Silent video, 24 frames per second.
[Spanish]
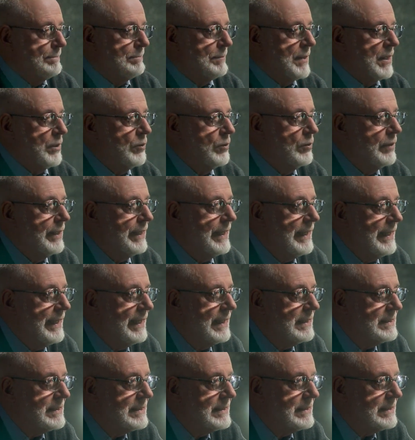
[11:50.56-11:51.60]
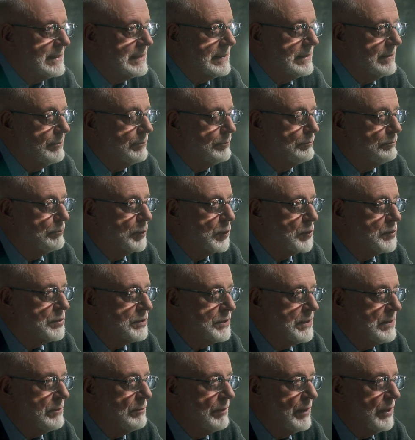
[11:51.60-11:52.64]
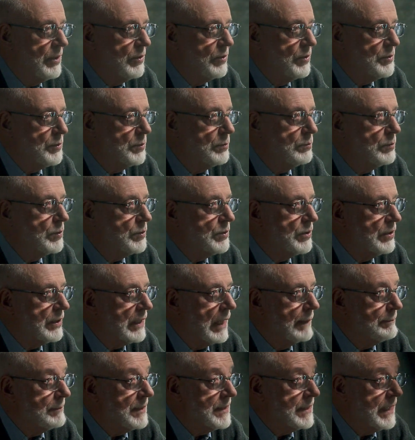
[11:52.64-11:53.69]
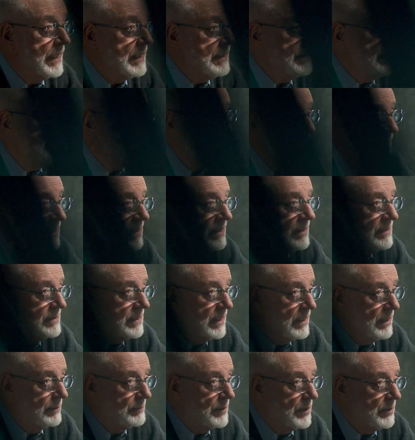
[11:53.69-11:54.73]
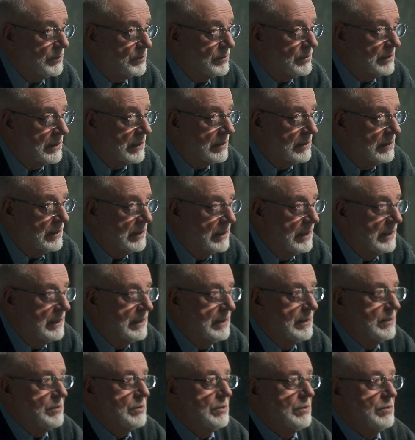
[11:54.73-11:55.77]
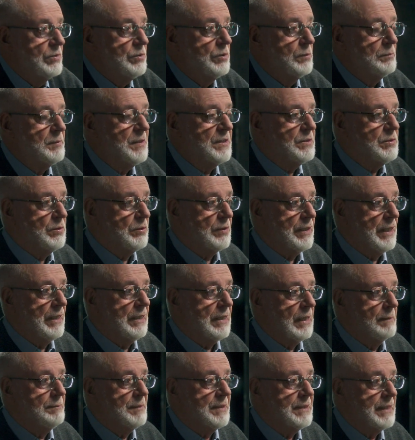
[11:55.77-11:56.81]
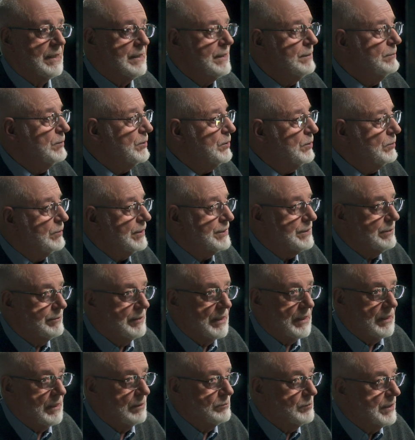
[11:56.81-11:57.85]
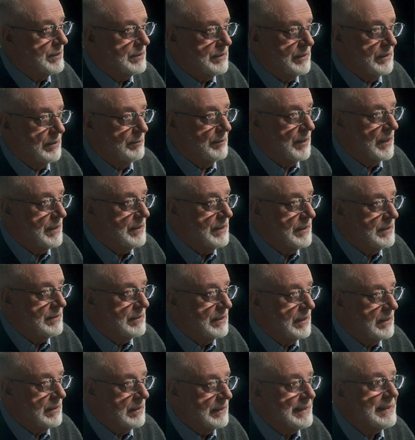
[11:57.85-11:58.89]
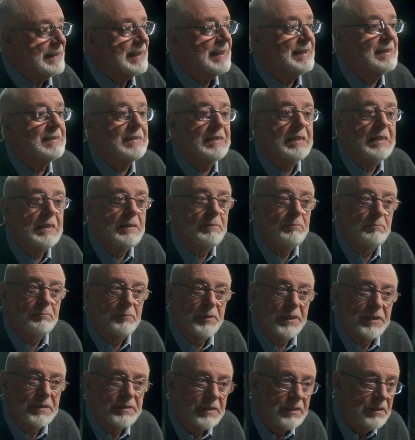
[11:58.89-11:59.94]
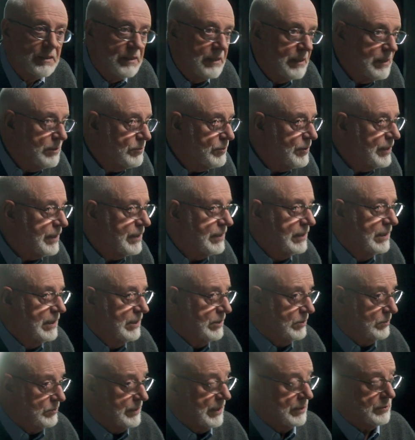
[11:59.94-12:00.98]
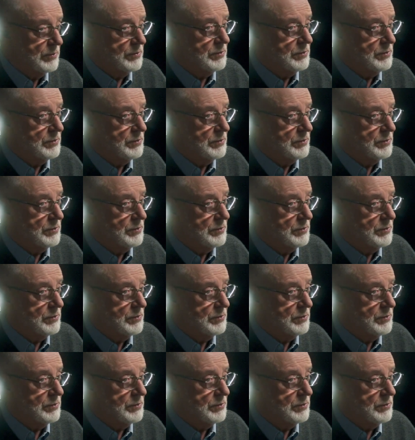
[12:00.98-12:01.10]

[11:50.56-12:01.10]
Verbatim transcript: Pero ¿es posible hoy un mundo capitalista? Esa es la pregunta. Yo pienso que el capitalismo nos va a llevar a la muerte del planeta y que es imprescindible una